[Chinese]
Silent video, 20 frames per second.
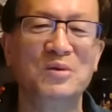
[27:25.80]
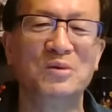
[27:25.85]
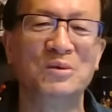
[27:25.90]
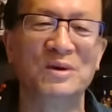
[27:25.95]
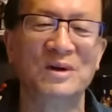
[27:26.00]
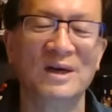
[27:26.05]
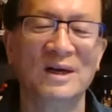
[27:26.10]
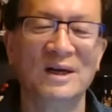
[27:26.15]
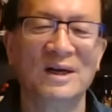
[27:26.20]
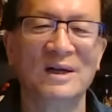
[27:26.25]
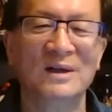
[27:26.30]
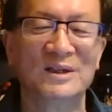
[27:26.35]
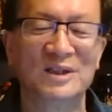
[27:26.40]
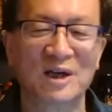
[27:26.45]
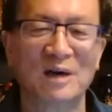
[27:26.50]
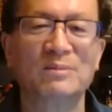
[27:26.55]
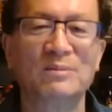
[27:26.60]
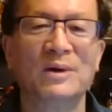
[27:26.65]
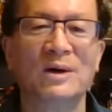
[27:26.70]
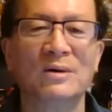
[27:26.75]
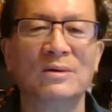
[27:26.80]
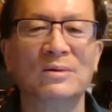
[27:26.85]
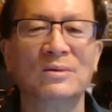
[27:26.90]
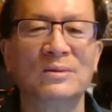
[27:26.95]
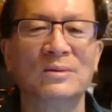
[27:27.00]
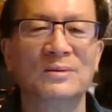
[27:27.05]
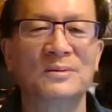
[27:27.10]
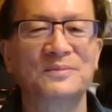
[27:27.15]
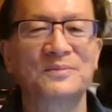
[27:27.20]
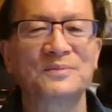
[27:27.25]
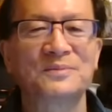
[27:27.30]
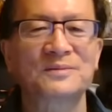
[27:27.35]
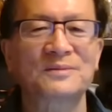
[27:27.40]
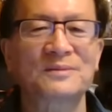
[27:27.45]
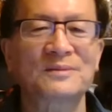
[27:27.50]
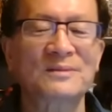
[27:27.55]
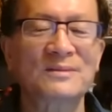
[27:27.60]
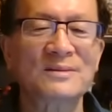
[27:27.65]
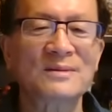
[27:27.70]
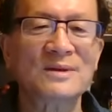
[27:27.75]
美女江宝红，
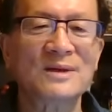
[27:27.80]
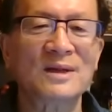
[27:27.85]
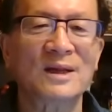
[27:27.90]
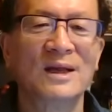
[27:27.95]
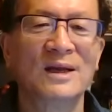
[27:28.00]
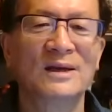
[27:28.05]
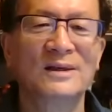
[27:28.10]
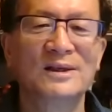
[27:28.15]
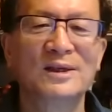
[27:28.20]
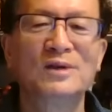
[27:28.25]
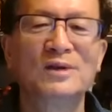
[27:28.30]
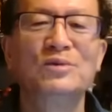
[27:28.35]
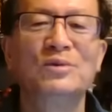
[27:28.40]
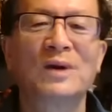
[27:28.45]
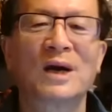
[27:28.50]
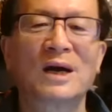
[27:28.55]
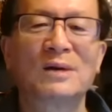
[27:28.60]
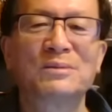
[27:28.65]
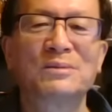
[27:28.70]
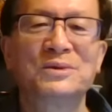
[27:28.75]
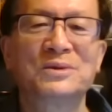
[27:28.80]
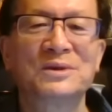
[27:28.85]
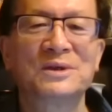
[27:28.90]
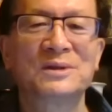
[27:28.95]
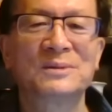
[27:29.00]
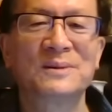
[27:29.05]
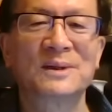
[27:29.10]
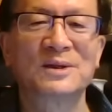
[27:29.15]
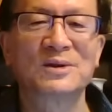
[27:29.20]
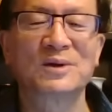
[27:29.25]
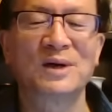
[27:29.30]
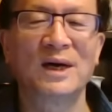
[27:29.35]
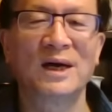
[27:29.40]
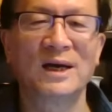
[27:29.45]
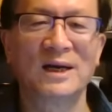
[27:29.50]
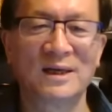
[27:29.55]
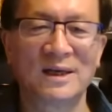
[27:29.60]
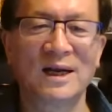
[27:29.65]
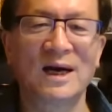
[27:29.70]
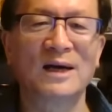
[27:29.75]
这个女孩不就是吗？就
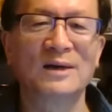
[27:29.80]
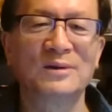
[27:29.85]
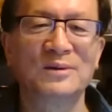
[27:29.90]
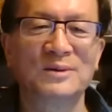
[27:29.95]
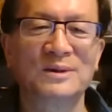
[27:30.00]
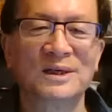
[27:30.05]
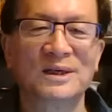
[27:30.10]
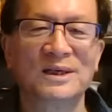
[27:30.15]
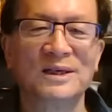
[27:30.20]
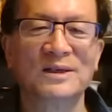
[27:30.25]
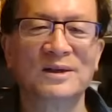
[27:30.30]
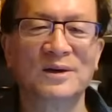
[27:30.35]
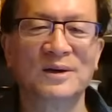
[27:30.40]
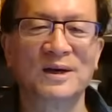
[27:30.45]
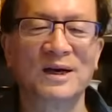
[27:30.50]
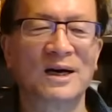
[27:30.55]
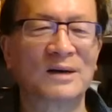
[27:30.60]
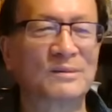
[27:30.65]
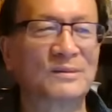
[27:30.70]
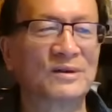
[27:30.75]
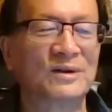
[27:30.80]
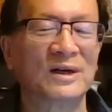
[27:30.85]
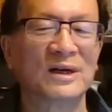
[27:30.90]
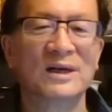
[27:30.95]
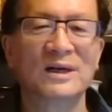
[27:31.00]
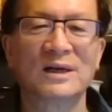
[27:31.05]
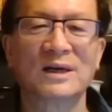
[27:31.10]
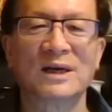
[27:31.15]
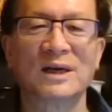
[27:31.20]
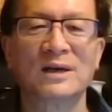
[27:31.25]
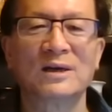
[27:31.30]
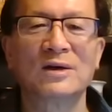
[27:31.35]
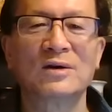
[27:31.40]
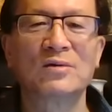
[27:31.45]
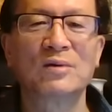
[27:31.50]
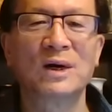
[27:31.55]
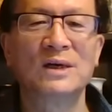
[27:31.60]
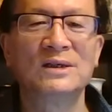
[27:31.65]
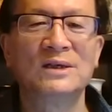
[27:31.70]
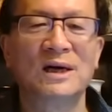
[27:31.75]
爱拉拢这些领导干部，吗？一个
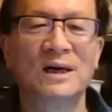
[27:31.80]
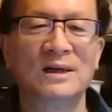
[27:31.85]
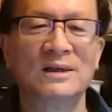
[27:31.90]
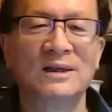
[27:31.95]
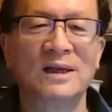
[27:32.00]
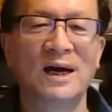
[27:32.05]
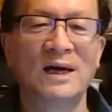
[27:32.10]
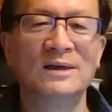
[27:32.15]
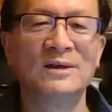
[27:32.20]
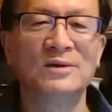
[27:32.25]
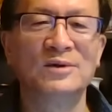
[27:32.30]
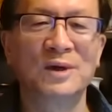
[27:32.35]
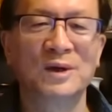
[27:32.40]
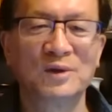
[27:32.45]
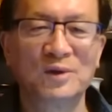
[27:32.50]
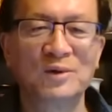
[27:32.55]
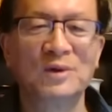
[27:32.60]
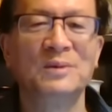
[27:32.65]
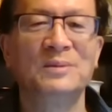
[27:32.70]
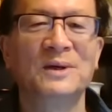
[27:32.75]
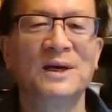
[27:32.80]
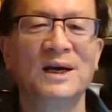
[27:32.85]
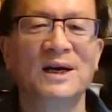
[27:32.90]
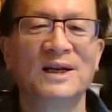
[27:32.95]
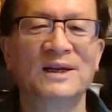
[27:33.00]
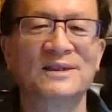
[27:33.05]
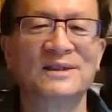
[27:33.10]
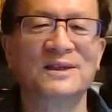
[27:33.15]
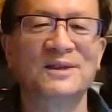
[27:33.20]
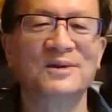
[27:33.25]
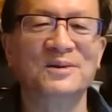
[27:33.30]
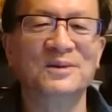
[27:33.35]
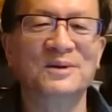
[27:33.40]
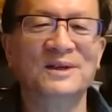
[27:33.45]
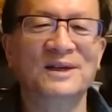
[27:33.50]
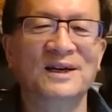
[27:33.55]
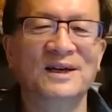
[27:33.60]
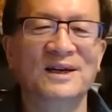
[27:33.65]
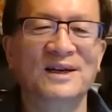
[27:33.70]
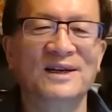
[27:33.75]
官场男的全随遍了，这个女
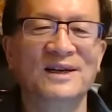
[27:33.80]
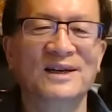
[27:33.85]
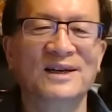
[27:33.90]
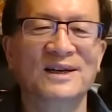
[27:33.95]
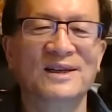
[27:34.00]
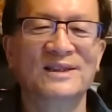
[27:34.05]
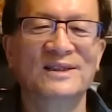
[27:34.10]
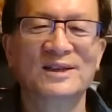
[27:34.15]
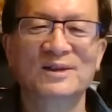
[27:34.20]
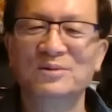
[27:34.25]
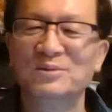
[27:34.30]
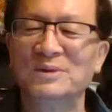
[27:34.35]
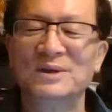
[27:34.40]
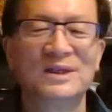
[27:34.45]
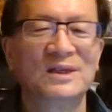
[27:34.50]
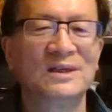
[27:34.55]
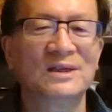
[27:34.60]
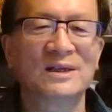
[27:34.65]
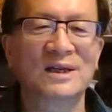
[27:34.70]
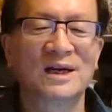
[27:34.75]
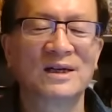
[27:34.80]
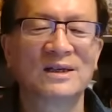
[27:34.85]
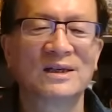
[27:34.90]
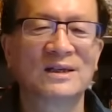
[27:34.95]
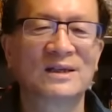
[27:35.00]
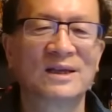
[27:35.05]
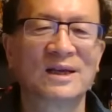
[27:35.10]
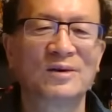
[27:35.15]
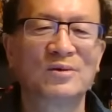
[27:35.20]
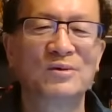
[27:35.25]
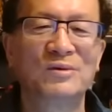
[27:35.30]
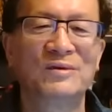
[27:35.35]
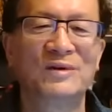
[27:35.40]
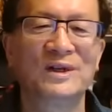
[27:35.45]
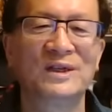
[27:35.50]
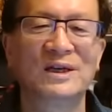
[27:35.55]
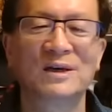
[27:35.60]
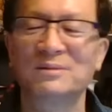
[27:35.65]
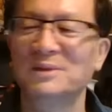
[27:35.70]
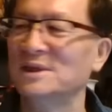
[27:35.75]
的啊，这个女的她她欲
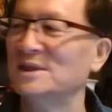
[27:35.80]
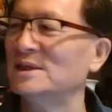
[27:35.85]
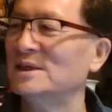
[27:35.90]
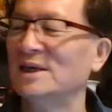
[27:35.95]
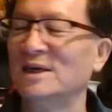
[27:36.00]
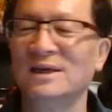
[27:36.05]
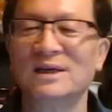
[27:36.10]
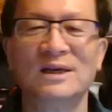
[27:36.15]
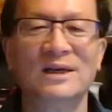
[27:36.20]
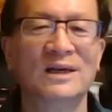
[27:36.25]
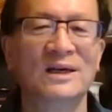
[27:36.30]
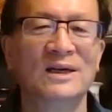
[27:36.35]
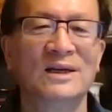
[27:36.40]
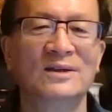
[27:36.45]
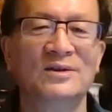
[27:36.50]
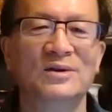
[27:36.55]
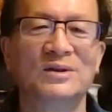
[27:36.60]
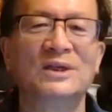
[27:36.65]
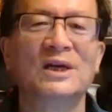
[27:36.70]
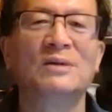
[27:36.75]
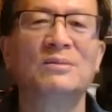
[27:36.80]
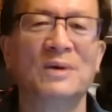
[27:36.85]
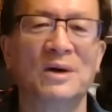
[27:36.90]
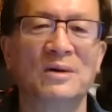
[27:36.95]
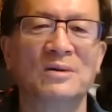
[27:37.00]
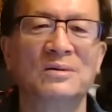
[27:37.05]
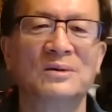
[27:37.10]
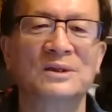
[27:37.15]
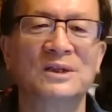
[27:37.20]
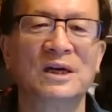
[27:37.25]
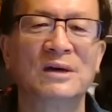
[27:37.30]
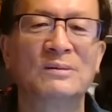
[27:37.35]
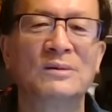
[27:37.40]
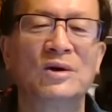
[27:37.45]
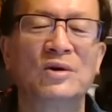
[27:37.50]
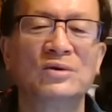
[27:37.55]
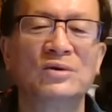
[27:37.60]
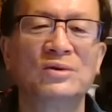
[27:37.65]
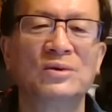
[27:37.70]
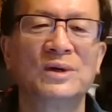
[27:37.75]
望特别强，就江宝红，江
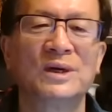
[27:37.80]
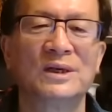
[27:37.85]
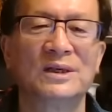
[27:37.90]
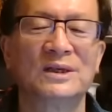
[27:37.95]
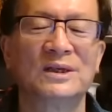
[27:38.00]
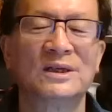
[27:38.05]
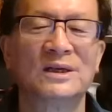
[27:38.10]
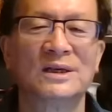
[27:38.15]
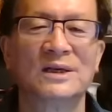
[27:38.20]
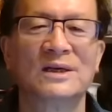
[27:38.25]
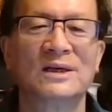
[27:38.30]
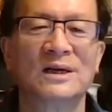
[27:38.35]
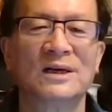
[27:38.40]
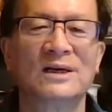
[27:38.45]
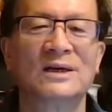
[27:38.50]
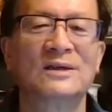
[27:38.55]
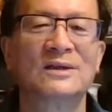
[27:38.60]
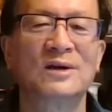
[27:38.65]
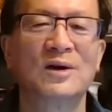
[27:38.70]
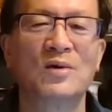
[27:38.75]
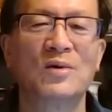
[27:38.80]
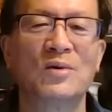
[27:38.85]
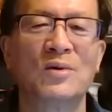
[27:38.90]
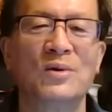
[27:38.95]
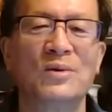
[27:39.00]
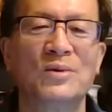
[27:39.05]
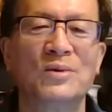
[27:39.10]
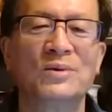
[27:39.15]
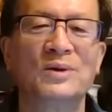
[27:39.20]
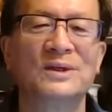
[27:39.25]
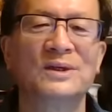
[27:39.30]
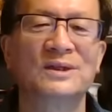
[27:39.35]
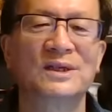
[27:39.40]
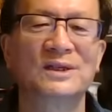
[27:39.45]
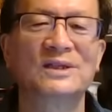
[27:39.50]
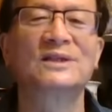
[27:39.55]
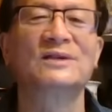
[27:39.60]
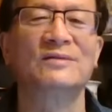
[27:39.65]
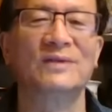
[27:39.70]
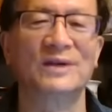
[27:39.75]
宝红就给这个和这火云贵
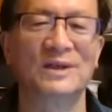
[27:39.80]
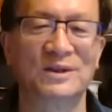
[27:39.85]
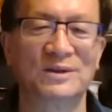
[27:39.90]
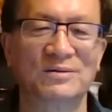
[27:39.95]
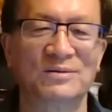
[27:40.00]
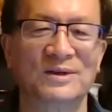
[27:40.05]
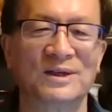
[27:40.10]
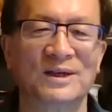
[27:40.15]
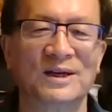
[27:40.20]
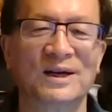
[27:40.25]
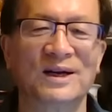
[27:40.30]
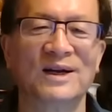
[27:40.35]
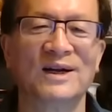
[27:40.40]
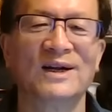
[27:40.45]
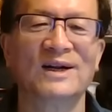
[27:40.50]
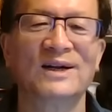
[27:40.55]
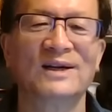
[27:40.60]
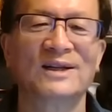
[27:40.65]
是四对，属于